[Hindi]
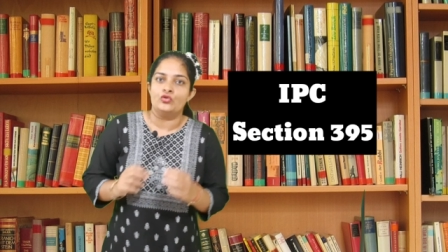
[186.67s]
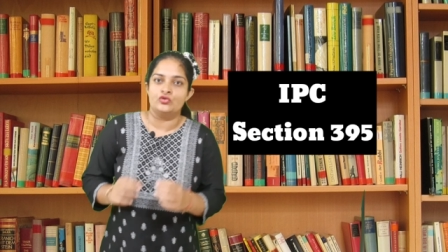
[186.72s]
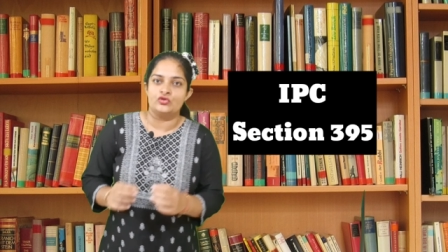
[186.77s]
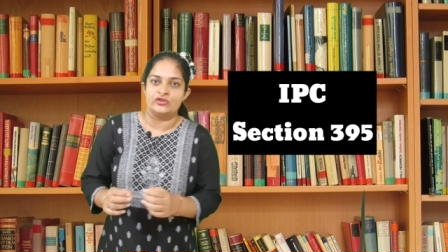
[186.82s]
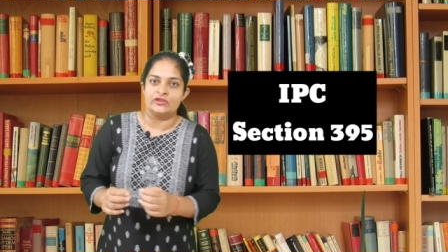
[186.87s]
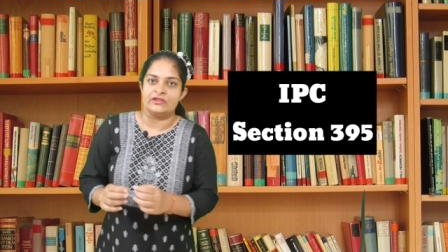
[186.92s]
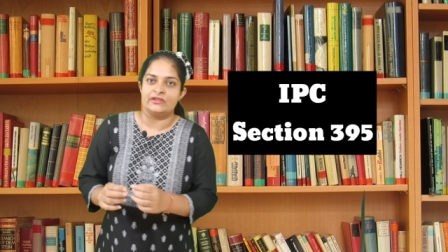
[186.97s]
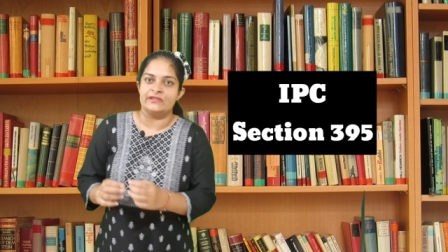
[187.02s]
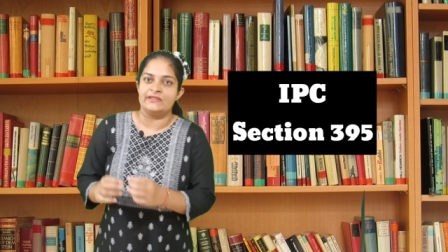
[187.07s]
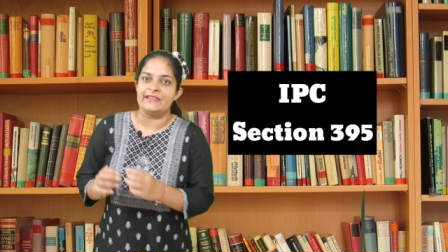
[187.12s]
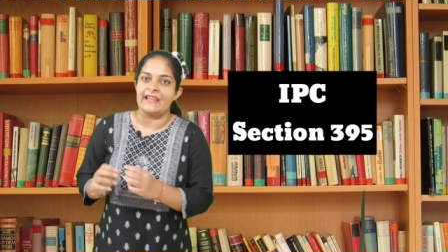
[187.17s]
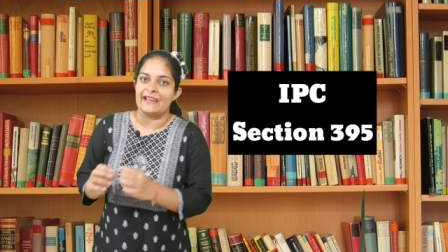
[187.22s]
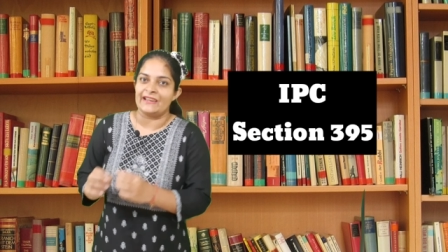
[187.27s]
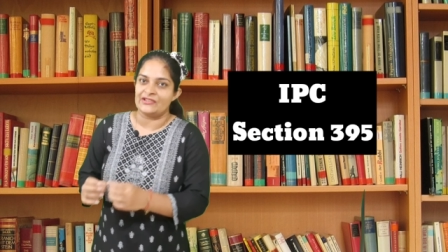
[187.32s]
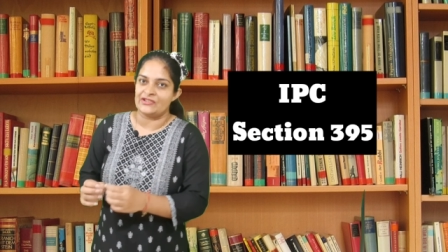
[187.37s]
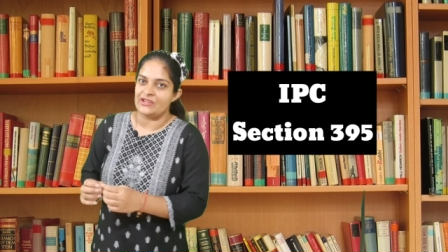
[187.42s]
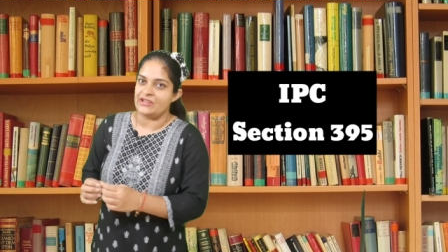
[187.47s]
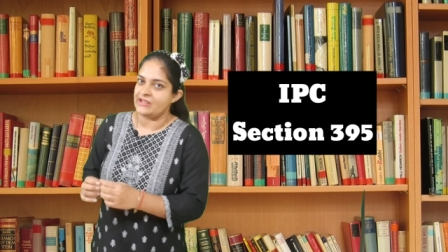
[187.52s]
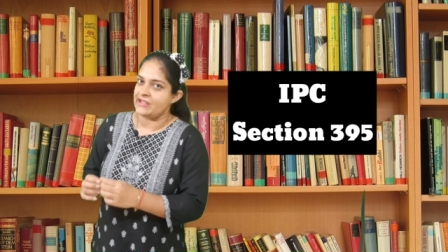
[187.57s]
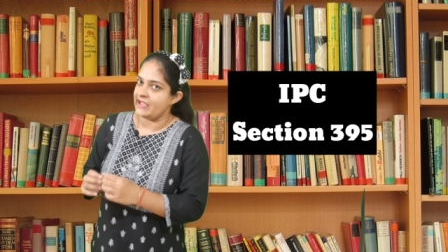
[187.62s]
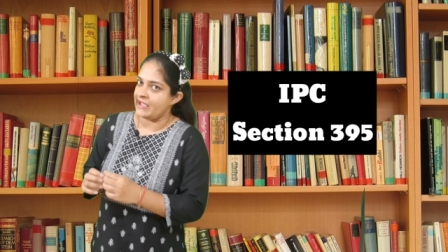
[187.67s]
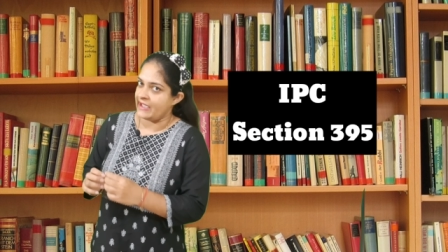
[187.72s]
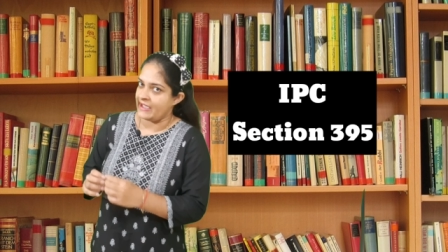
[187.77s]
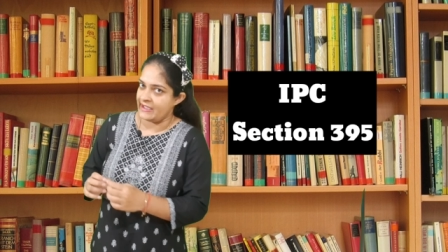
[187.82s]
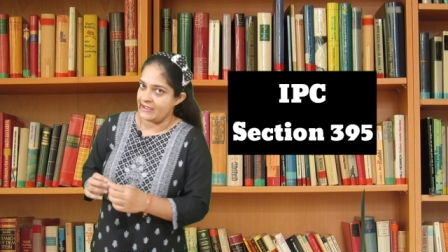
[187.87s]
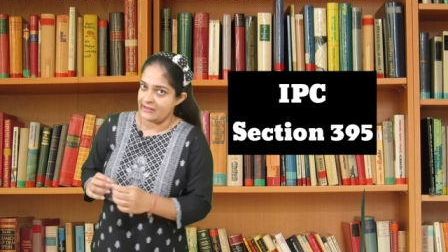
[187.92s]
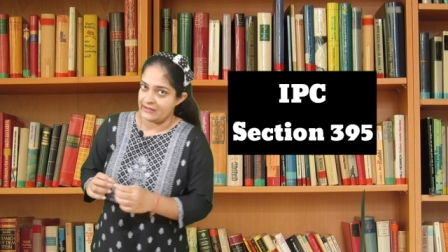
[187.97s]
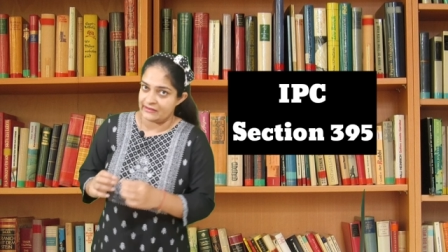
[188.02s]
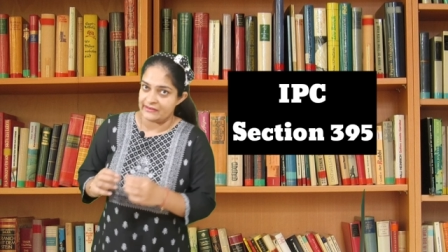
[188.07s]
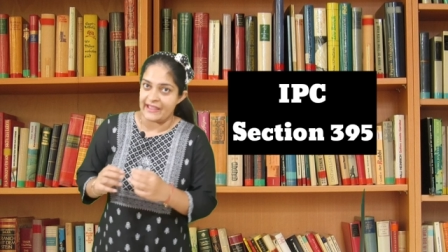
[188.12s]
उस सेक्शन के
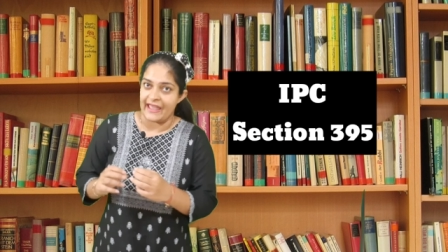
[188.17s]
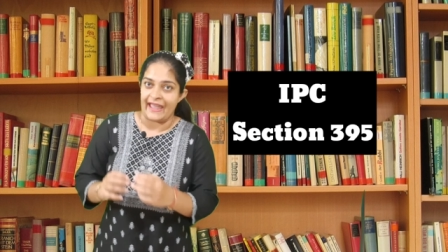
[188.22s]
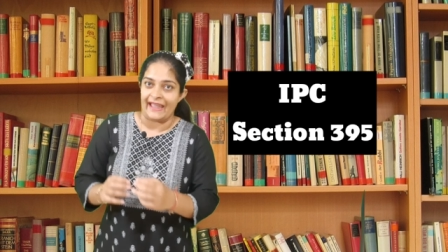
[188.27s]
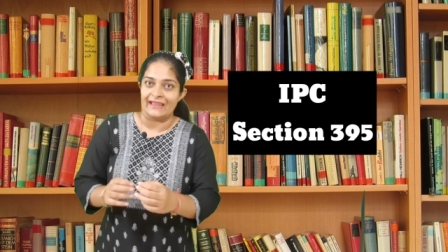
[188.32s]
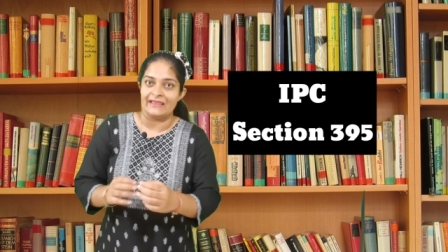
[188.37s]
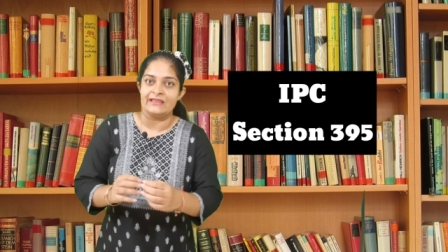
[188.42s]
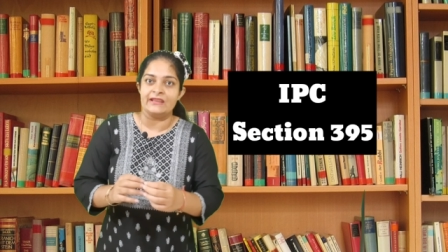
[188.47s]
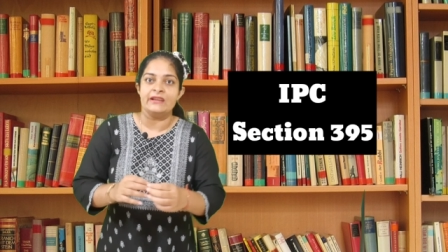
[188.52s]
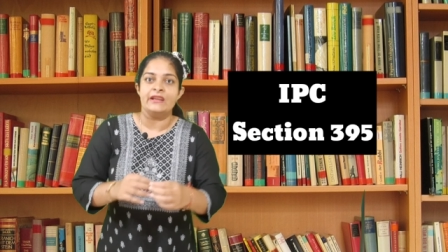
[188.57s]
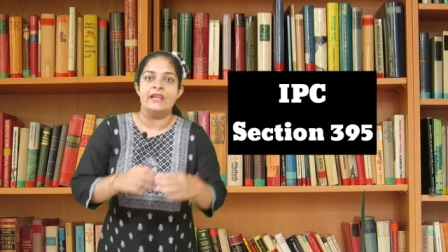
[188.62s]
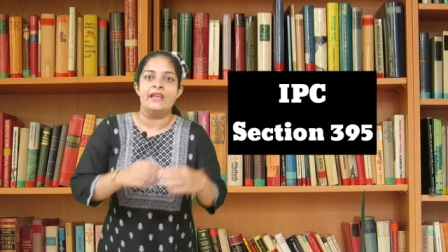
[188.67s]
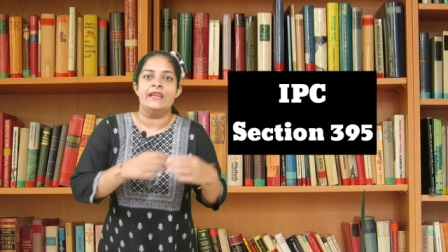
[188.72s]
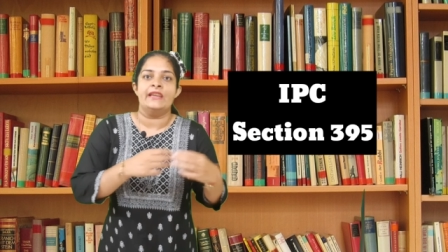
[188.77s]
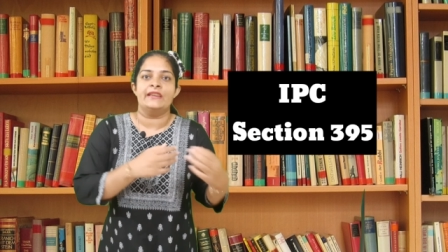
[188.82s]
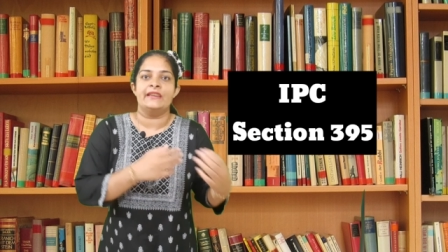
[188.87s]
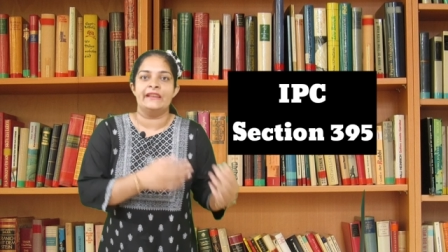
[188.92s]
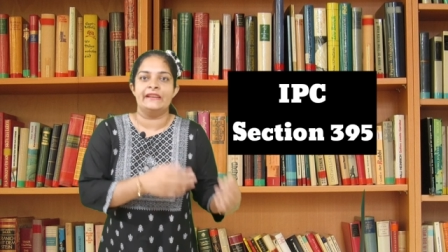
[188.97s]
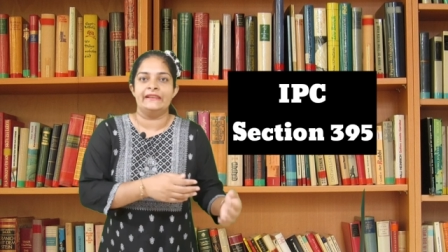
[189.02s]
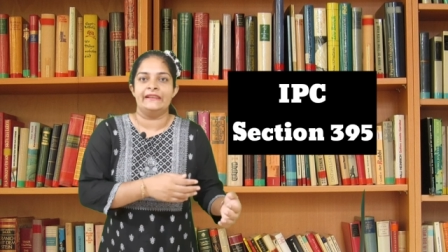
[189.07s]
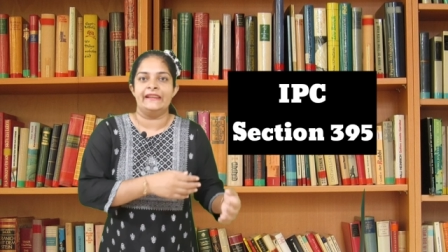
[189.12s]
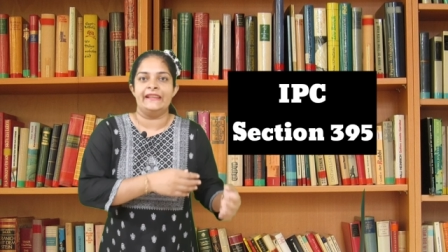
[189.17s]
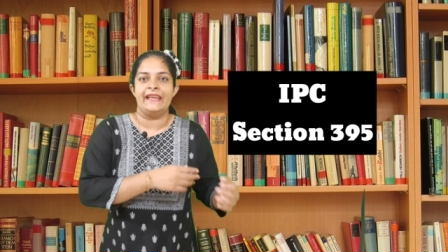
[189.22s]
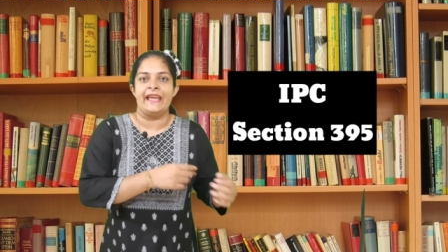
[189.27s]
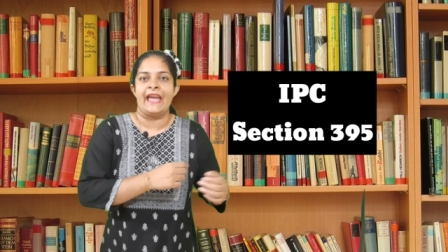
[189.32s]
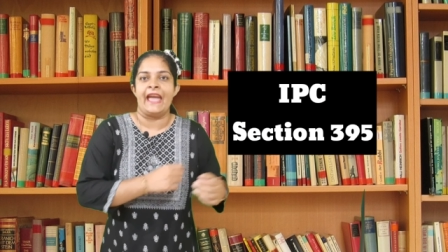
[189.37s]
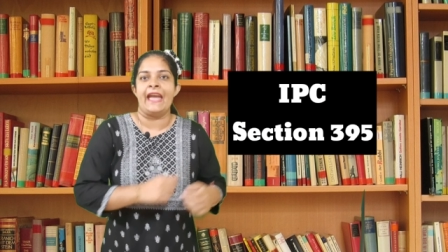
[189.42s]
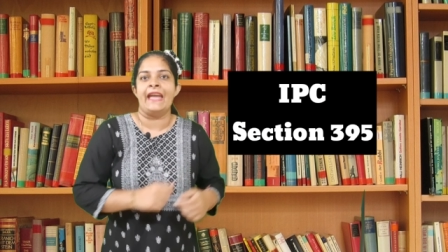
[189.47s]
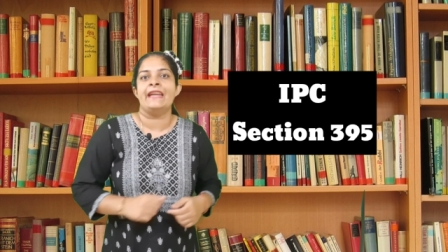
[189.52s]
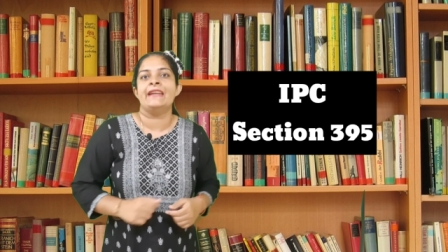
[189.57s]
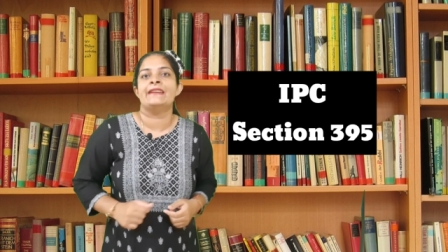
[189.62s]
तहत गिल्टी
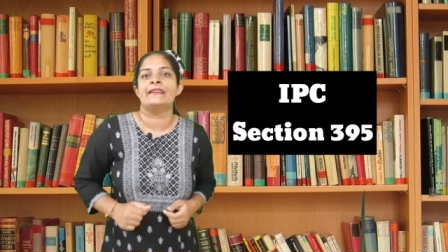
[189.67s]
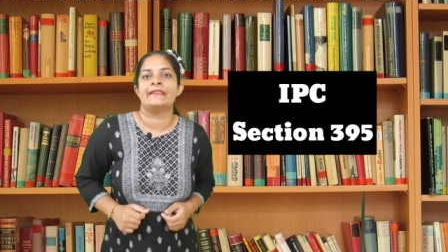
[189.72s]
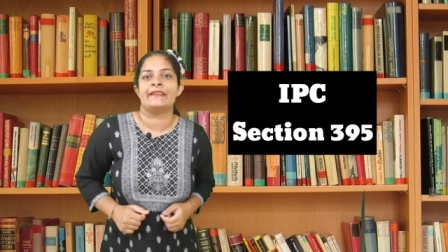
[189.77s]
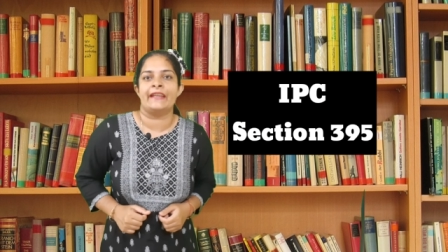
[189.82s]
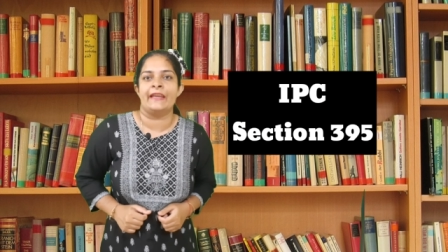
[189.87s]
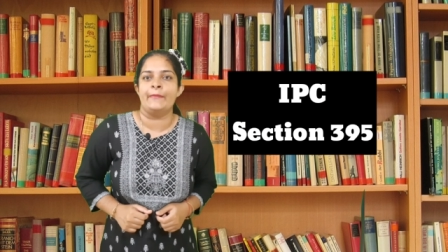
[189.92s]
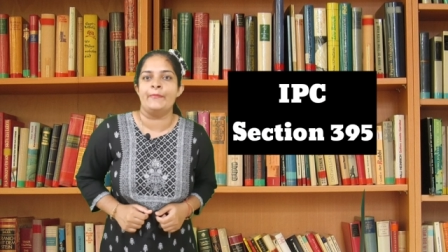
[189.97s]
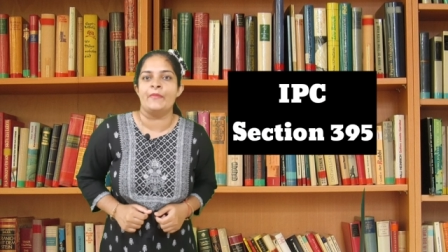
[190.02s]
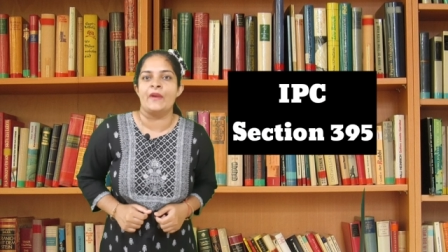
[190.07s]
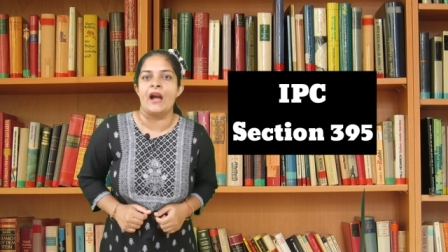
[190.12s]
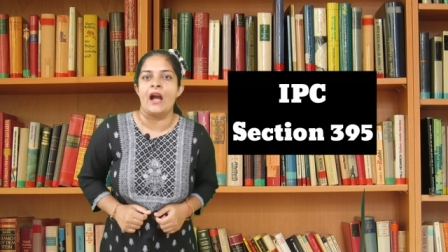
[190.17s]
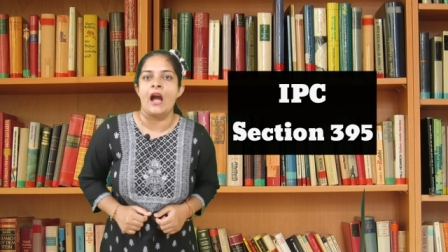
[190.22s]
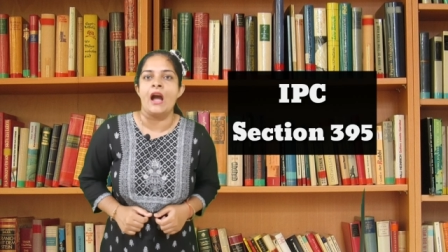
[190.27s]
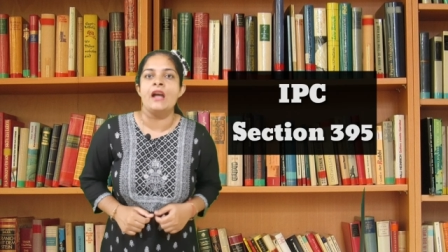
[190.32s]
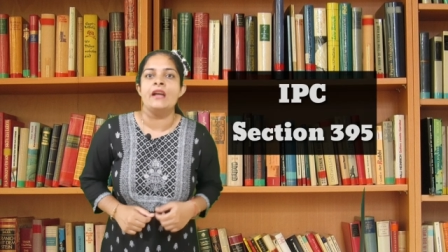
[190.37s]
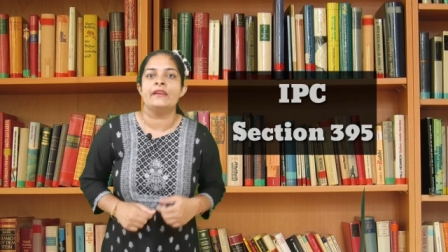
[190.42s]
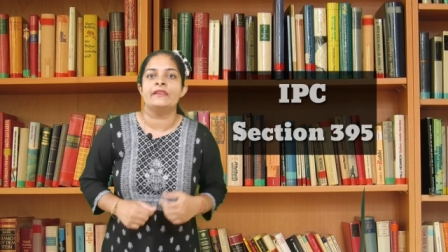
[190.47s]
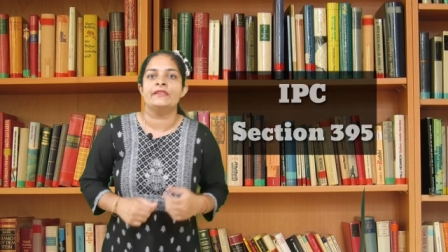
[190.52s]
है रेप का